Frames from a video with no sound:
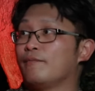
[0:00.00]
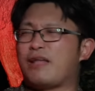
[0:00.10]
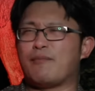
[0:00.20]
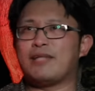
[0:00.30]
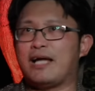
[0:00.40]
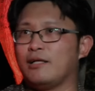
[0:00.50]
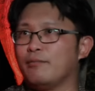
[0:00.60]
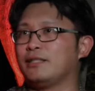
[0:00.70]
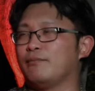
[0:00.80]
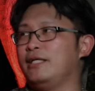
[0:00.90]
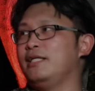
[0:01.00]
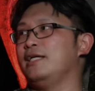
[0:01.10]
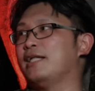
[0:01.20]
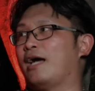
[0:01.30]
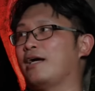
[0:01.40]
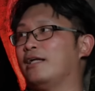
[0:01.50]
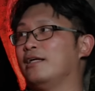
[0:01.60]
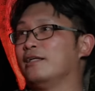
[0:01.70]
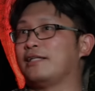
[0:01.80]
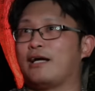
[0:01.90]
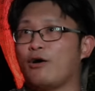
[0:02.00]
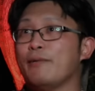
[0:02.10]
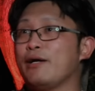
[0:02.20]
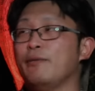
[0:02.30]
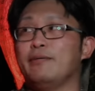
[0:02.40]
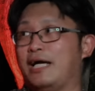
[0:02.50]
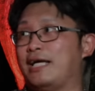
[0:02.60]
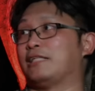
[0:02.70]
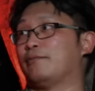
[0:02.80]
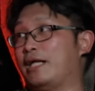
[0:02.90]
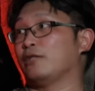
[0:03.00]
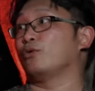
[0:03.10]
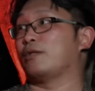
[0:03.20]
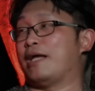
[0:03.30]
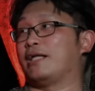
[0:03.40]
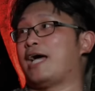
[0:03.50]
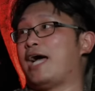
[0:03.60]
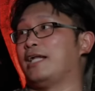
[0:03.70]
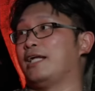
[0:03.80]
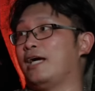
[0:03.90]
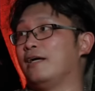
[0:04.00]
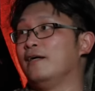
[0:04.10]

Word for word: ตำแหน่งถึงมันจะไม่ดีนักอะแต่ก็ไม่ค่อยมีใครอยากจะไปนั่งตรงตำแหน่งท้ายนั้นอะ